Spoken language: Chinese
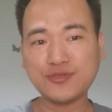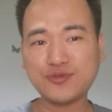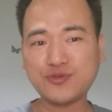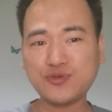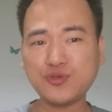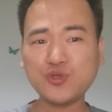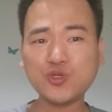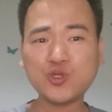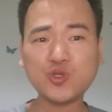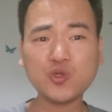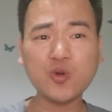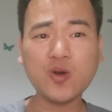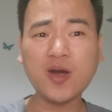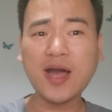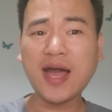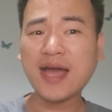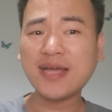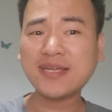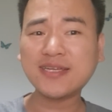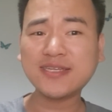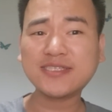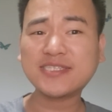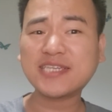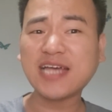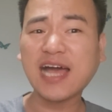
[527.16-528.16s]
据说
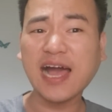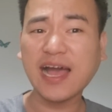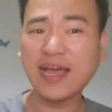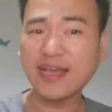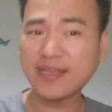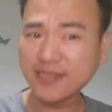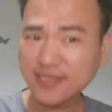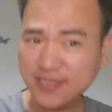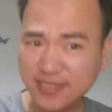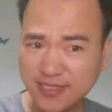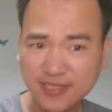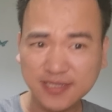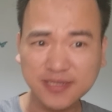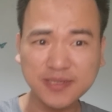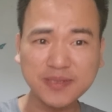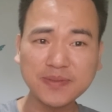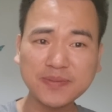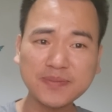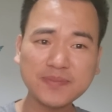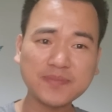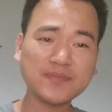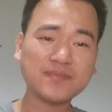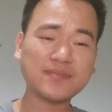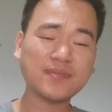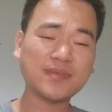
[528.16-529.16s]
还是才子，
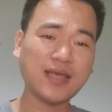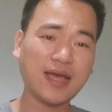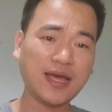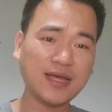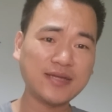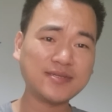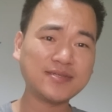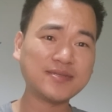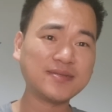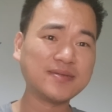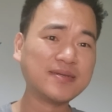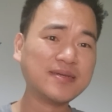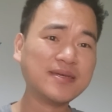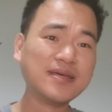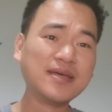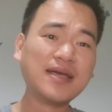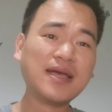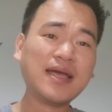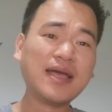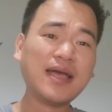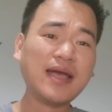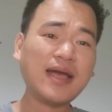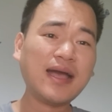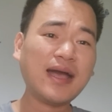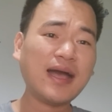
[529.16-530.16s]
还是
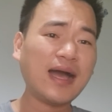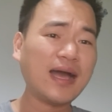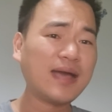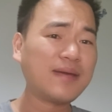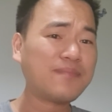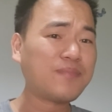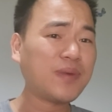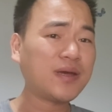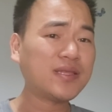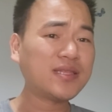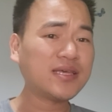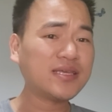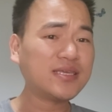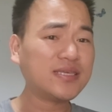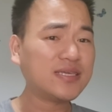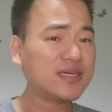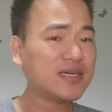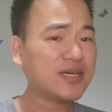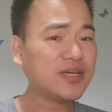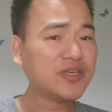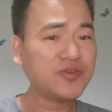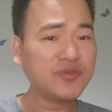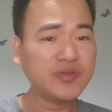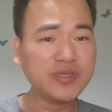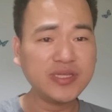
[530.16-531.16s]
还办了一
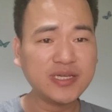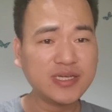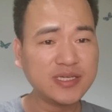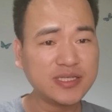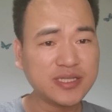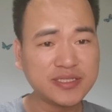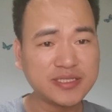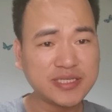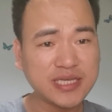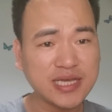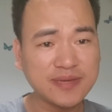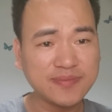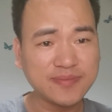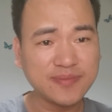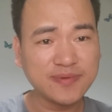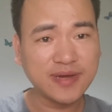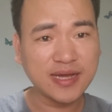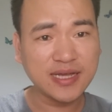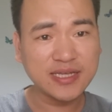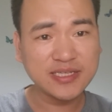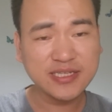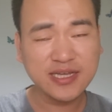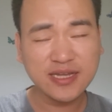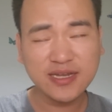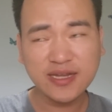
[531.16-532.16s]
个又一个的节目，
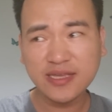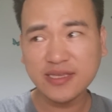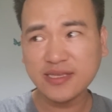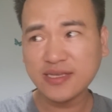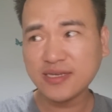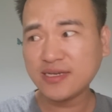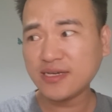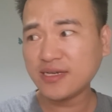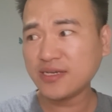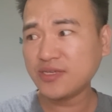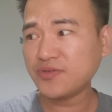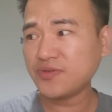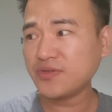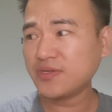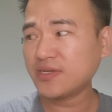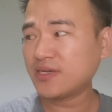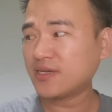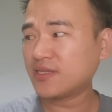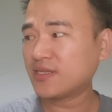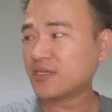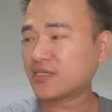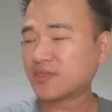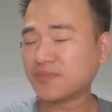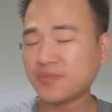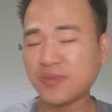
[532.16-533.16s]
还上了一个又一
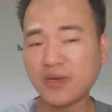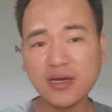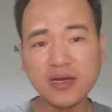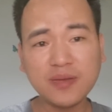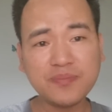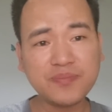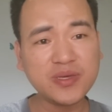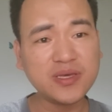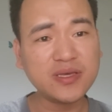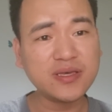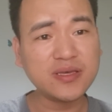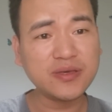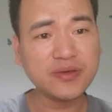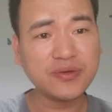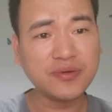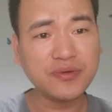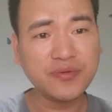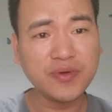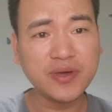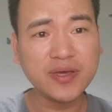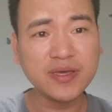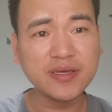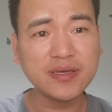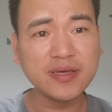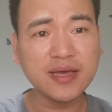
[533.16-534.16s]
个的什么评
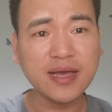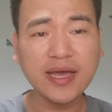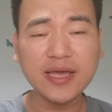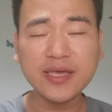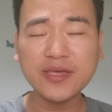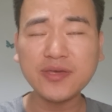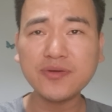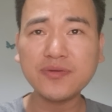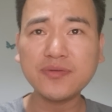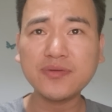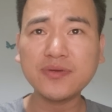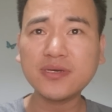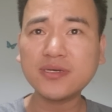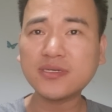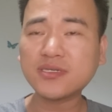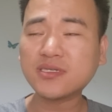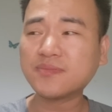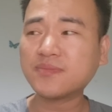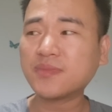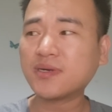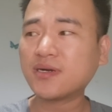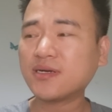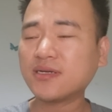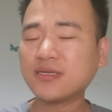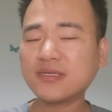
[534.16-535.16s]
委，还有一个什
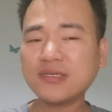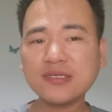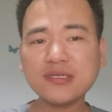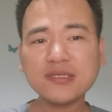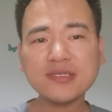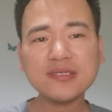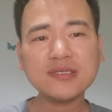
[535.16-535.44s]
么